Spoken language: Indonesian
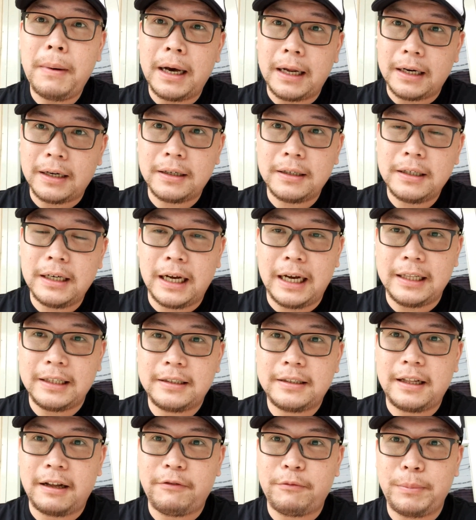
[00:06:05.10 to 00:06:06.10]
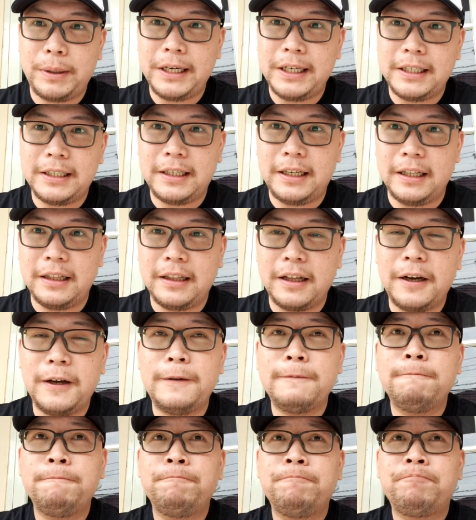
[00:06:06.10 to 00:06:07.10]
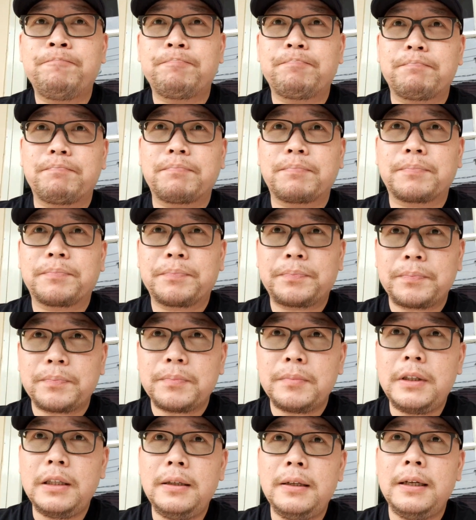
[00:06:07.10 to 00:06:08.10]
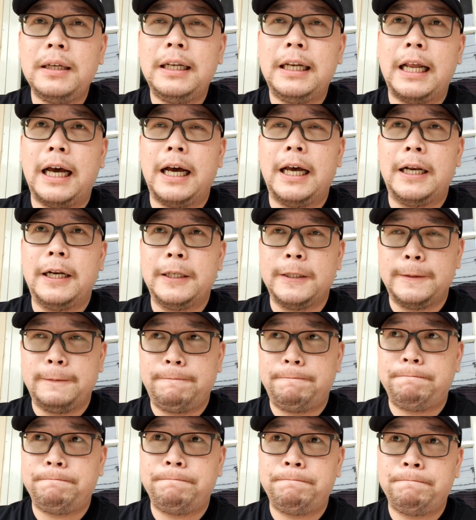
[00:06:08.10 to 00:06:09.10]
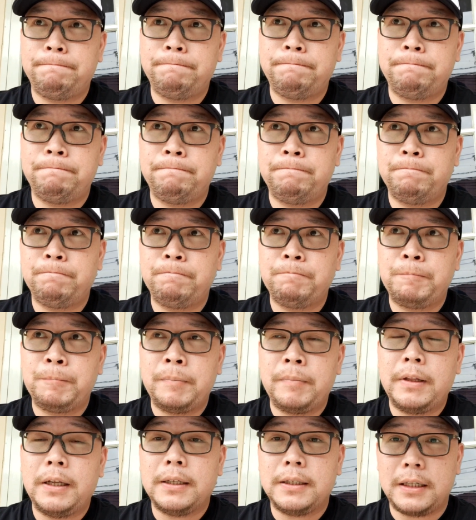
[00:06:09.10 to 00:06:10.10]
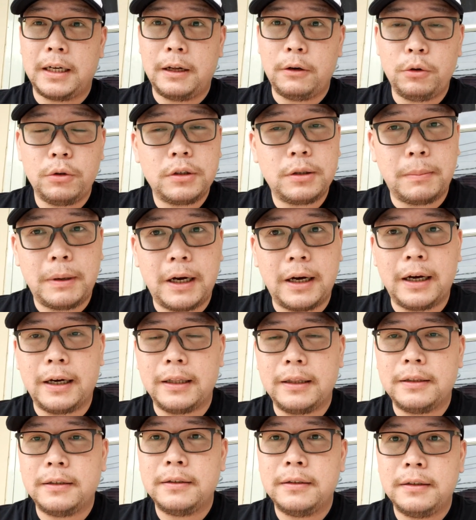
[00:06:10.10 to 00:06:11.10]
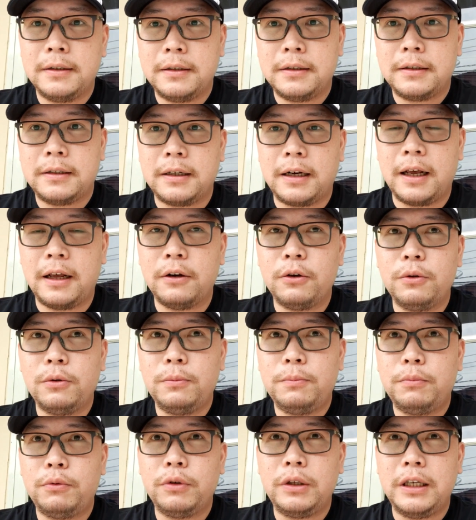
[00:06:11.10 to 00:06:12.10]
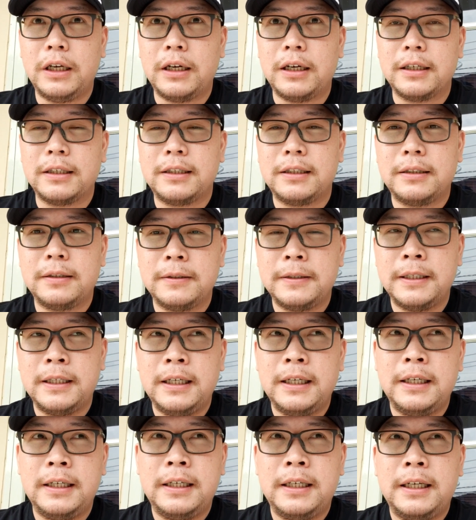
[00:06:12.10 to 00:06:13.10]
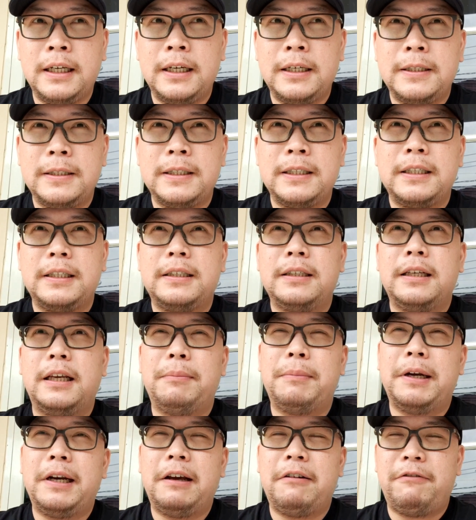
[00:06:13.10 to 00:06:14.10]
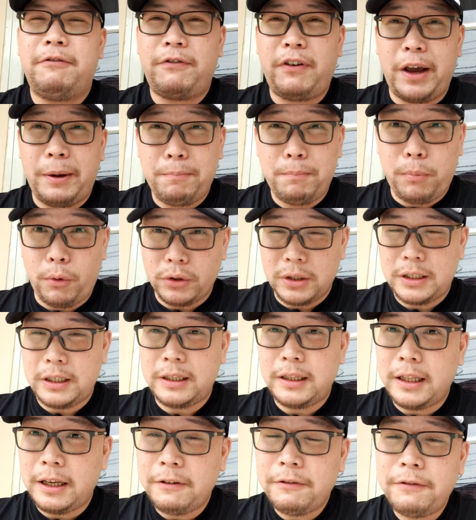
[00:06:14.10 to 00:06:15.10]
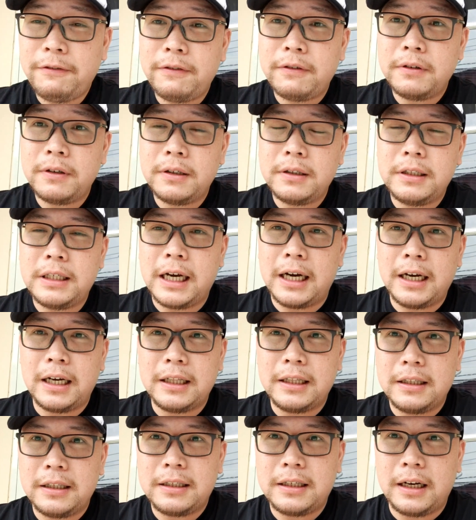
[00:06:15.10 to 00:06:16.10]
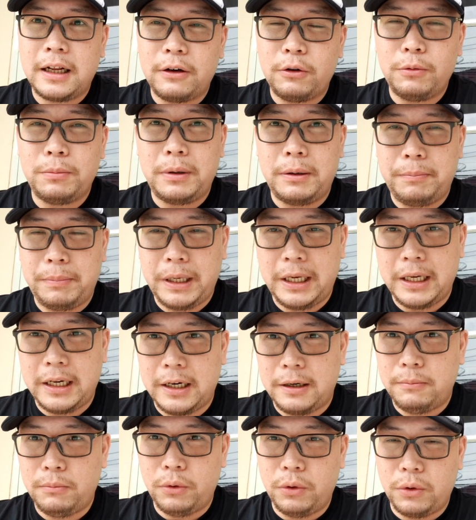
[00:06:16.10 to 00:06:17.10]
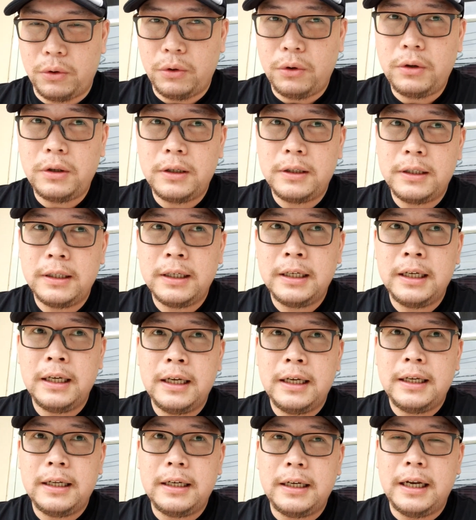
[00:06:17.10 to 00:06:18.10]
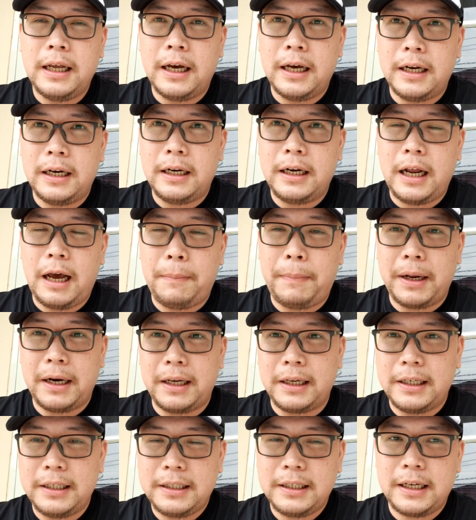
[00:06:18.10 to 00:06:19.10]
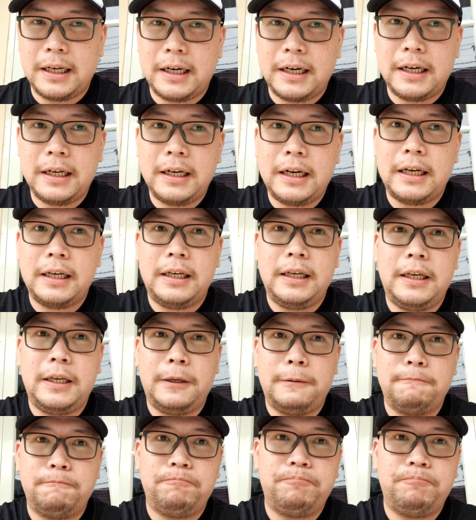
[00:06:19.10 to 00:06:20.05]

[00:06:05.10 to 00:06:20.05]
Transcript: bareng dengan staff medis kita dan selalu semangat, selalu punya gimana ya, vibe positif, jangan selalu berpikiran buruk dan apalagi sekarang lagi